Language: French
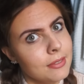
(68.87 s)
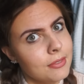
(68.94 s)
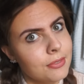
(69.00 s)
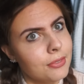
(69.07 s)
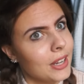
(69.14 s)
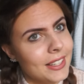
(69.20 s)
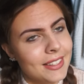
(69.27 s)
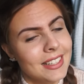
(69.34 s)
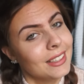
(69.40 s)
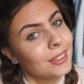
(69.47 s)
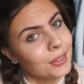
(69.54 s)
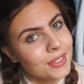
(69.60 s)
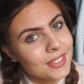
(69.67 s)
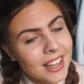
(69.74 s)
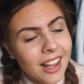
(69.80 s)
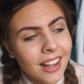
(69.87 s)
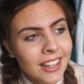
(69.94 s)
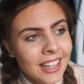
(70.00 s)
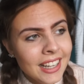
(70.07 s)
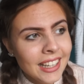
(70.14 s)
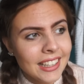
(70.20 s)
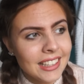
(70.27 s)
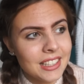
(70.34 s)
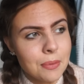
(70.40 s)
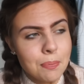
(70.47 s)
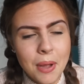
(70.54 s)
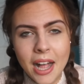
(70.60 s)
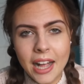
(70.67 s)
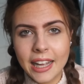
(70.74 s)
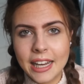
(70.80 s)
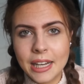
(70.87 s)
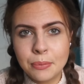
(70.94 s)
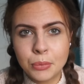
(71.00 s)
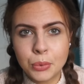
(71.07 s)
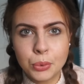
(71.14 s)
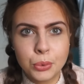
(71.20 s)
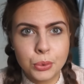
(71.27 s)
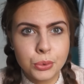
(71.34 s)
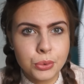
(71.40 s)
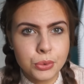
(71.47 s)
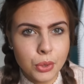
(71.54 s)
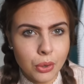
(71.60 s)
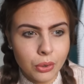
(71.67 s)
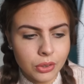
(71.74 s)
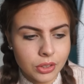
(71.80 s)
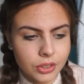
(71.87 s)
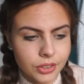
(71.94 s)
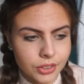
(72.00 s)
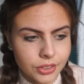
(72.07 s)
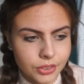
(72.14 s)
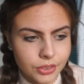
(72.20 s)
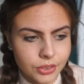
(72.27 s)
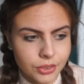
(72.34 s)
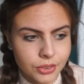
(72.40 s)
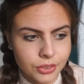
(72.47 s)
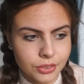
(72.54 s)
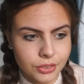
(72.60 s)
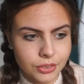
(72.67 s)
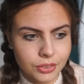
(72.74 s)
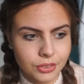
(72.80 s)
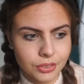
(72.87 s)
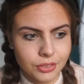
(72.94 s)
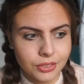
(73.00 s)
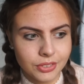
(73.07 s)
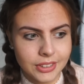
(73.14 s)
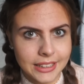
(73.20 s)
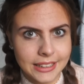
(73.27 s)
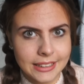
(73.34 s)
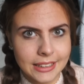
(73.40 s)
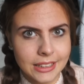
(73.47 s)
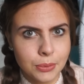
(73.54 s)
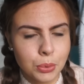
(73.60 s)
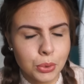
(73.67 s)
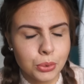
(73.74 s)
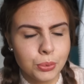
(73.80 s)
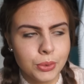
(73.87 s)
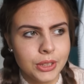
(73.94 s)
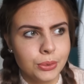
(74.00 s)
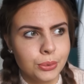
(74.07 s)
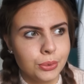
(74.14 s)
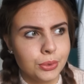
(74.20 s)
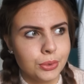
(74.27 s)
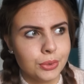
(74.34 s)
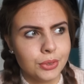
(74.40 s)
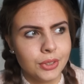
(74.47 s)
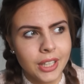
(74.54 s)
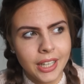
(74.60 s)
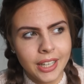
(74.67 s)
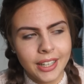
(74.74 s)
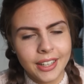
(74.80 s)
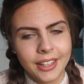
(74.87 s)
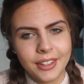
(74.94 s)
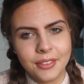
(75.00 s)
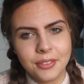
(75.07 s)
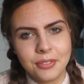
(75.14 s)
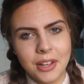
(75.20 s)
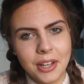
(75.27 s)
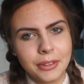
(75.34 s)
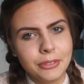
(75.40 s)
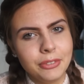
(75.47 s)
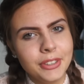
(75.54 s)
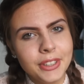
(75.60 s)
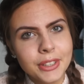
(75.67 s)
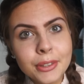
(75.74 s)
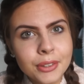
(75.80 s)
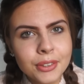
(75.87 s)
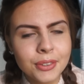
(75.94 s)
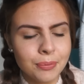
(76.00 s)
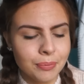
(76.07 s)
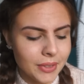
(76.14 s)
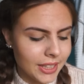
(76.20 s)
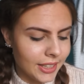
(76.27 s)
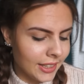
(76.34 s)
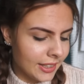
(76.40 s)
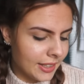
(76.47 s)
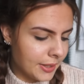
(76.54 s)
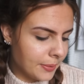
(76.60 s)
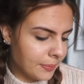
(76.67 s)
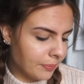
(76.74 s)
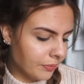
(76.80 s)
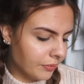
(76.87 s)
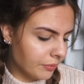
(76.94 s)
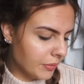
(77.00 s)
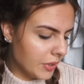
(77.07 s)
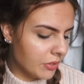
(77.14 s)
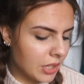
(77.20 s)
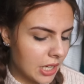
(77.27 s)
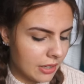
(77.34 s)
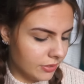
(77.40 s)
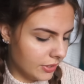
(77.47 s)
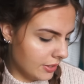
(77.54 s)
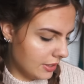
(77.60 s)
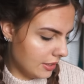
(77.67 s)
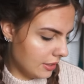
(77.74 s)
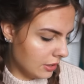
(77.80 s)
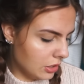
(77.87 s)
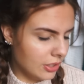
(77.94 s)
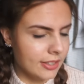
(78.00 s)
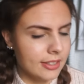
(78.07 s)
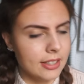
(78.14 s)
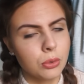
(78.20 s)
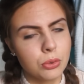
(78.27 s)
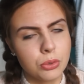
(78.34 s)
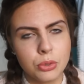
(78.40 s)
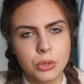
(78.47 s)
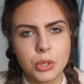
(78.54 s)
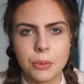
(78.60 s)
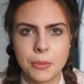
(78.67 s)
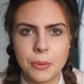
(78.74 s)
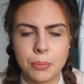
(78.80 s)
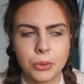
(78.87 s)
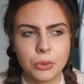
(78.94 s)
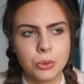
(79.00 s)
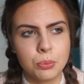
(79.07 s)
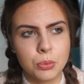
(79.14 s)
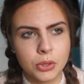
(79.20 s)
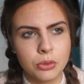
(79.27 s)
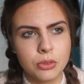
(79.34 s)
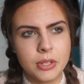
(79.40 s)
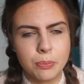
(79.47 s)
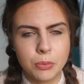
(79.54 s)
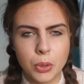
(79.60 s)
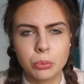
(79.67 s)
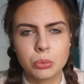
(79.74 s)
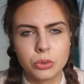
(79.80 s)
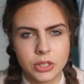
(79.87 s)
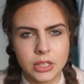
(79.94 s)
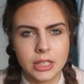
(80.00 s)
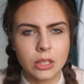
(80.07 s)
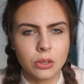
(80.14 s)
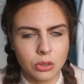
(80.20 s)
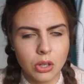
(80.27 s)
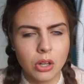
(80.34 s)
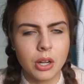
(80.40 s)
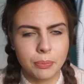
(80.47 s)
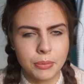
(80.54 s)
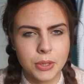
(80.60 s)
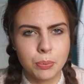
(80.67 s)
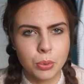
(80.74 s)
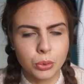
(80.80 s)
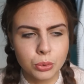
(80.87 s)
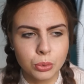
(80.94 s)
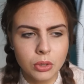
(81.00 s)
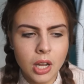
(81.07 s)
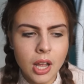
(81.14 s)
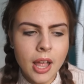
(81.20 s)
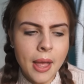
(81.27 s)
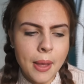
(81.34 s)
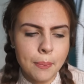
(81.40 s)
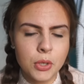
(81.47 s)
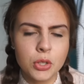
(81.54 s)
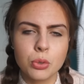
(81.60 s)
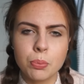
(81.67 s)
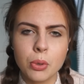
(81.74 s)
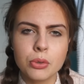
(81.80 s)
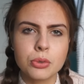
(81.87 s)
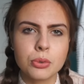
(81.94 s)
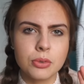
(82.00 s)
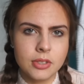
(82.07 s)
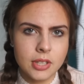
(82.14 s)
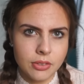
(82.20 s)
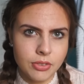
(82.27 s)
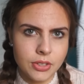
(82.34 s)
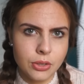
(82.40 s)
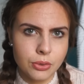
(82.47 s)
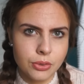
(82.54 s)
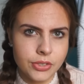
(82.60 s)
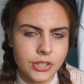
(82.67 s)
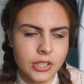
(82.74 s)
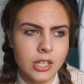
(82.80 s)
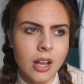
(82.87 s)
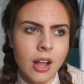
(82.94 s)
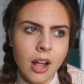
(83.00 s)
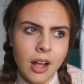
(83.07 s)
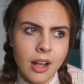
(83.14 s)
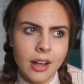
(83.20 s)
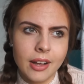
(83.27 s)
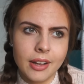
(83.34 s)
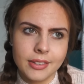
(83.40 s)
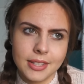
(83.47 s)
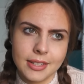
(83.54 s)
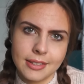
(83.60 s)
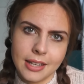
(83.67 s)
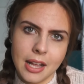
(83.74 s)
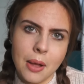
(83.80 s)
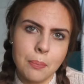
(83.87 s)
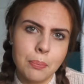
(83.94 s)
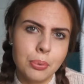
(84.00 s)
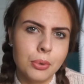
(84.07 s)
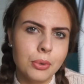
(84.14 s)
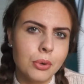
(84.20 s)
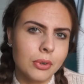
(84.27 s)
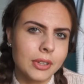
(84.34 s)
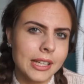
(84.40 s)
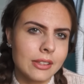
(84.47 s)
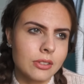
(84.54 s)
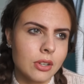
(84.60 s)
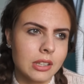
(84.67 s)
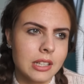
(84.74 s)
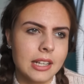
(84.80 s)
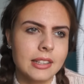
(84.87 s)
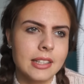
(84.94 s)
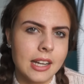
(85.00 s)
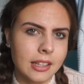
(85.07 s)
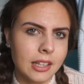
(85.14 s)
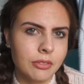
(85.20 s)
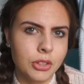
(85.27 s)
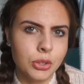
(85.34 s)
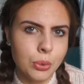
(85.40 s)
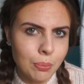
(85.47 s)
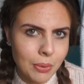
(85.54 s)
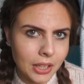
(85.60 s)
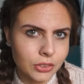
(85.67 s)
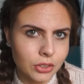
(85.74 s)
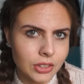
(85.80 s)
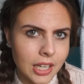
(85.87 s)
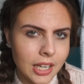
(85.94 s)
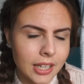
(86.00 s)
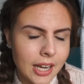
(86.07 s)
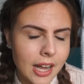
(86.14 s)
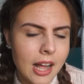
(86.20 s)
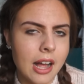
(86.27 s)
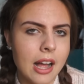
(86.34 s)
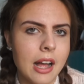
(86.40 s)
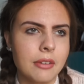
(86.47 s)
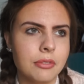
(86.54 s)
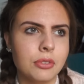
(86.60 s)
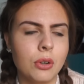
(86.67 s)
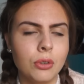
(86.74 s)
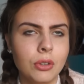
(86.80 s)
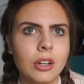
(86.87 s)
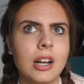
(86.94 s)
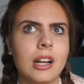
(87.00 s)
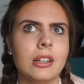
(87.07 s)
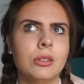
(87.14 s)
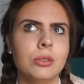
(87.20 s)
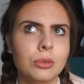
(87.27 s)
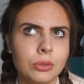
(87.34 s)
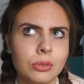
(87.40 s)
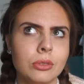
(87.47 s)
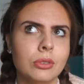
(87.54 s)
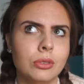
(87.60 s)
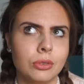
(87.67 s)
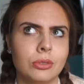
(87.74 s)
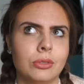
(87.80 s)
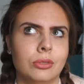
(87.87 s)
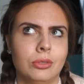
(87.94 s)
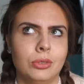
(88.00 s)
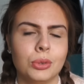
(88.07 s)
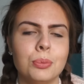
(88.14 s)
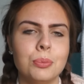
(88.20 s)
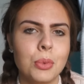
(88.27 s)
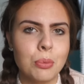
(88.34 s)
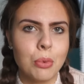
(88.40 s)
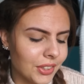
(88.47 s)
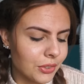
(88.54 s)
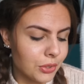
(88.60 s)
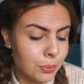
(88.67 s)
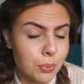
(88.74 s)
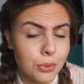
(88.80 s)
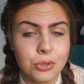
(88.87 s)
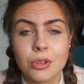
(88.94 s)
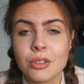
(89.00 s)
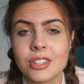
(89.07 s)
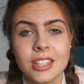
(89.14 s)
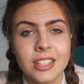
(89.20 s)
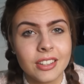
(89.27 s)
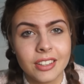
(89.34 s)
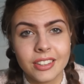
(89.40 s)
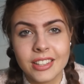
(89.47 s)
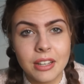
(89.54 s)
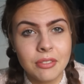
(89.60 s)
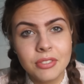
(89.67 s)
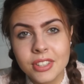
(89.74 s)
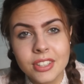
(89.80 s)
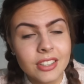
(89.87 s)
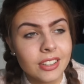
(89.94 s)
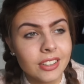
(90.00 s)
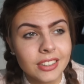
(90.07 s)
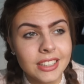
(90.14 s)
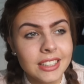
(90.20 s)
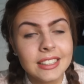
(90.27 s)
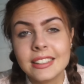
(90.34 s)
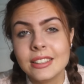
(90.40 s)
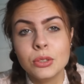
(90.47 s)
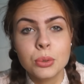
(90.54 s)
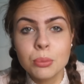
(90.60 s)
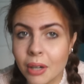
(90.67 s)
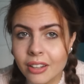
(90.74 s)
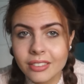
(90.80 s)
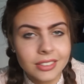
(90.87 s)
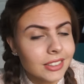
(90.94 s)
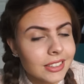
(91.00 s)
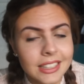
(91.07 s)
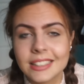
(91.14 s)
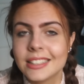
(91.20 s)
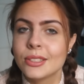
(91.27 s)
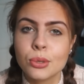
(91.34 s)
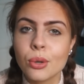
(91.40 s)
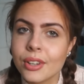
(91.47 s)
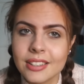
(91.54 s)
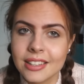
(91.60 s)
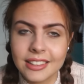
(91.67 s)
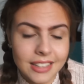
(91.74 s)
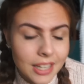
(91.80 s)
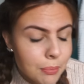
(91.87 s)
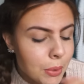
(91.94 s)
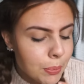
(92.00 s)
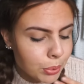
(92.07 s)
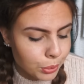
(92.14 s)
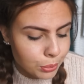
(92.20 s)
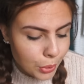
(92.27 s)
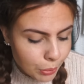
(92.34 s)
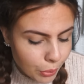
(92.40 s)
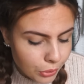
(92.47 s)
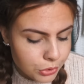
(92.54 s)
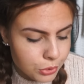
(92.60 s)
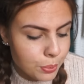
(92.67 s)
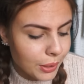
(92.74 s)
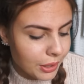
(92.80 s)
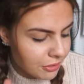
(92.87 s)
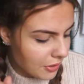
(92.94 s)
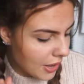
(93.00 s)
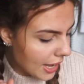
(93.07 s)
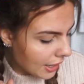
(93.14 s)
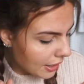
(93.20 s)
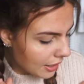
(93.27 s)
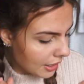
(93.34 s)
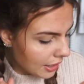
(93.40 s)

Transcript: facile que ça, j'ai pas réellement le temps de tester des produits ou de faire une vidéo, mais, euh, mais voilà. Je les ai reçus quand même pendant le mois de septembre où c'était encore un petit peu cool. Mais je pense que cette vidéo-ci, euh, ça sera un peu en quelque sorte la dernière vidéo partenariat avant un long, long, long moment. Je peux changer euh, d'avis d'ici demain, ça c'est sûr et certain, mais pour le moment, je préfère